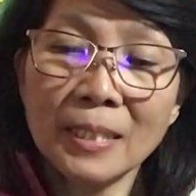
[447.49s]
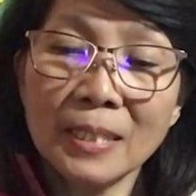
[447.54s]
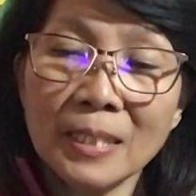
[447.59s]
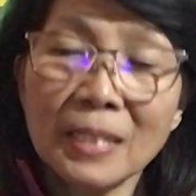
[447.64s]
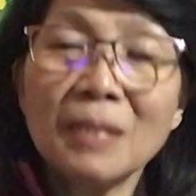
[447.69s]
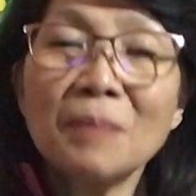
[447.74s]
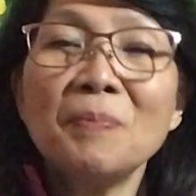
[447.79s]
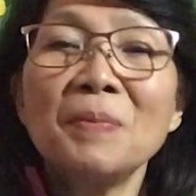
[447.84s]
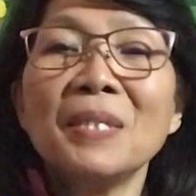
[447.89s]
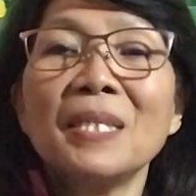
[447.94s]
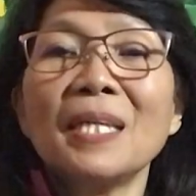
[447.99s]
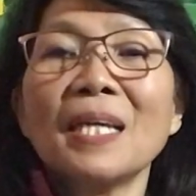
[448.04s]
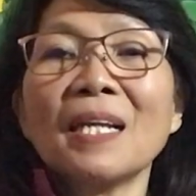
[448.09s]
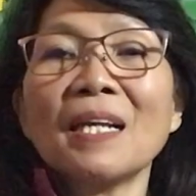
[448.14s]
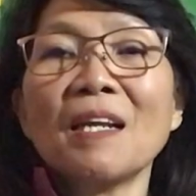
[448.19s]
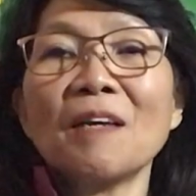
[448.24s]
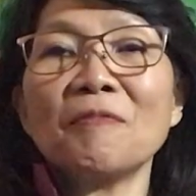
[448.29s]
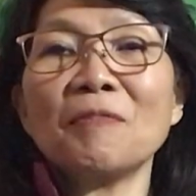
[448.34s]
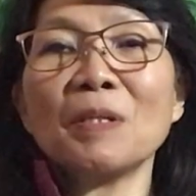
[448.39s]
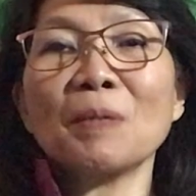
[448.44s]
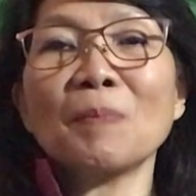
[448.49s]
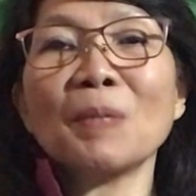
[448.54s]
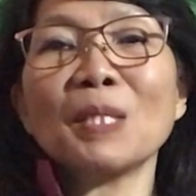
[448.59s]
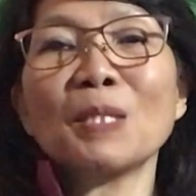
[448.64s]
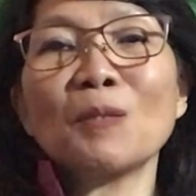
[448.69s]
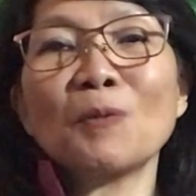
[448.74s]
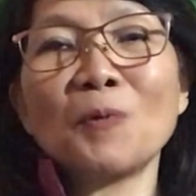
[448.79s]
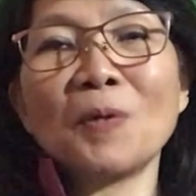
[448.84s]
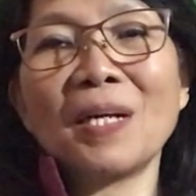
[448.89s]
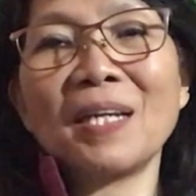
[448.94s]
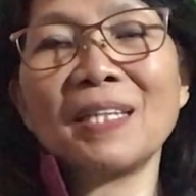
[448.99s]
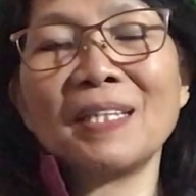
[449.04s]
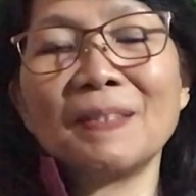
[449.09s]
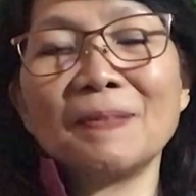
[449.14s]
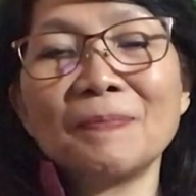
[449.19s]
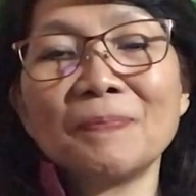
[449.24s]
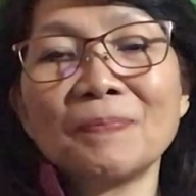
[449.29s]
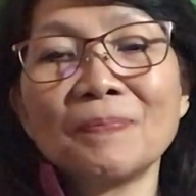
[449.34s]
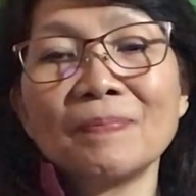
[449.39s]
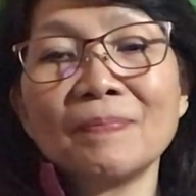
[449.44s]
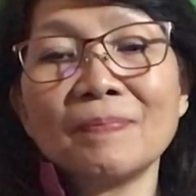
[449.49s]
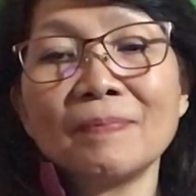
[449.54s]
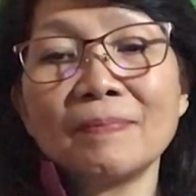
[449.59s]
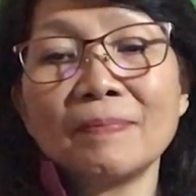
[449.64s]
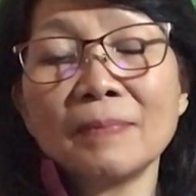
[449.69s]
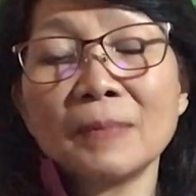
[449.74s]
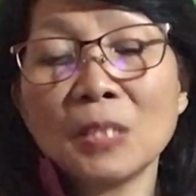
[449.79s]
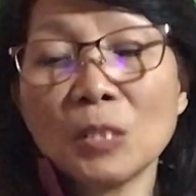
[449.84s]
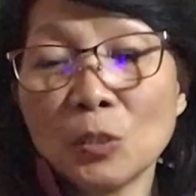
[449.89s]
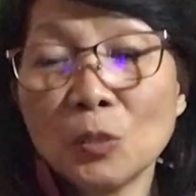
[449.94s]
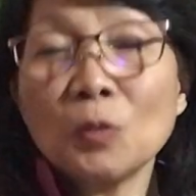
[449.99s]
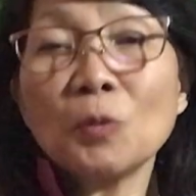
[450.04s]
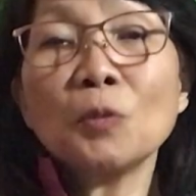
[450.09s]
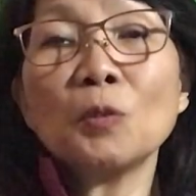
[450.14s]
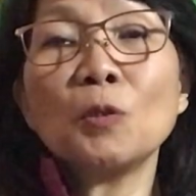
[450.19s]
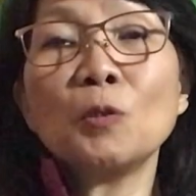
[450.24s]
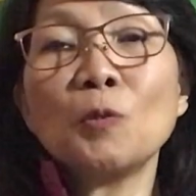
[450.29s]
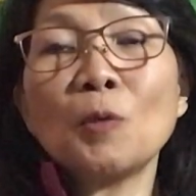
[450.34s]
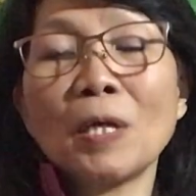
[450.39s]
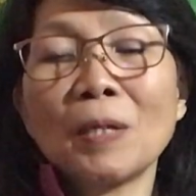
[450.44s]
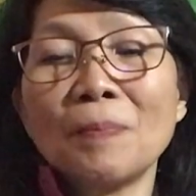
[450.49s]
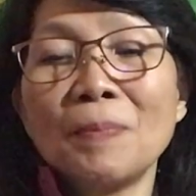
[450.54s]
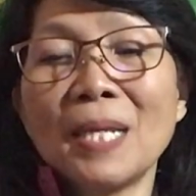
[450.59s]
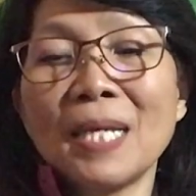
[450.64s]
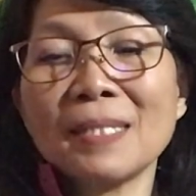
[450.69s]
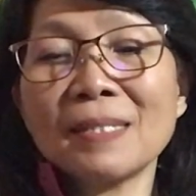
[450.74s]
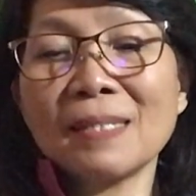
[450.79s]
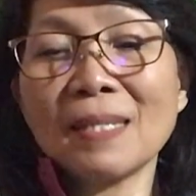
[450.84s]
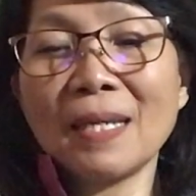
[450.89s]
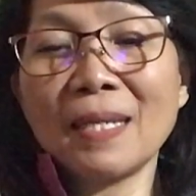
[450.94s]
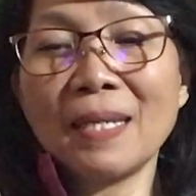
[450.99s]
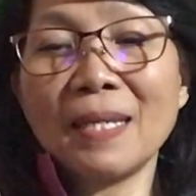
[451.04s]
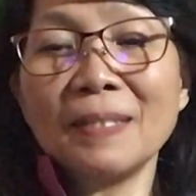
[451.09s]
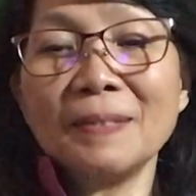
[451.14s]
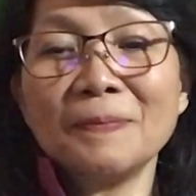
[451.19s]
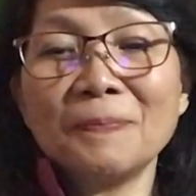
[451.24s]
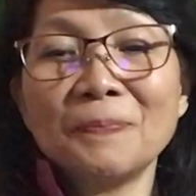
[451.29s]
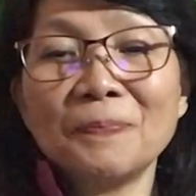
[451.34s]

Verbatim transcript: Demikianlah firman Tuhan. Sungguh luar biasa. Ya?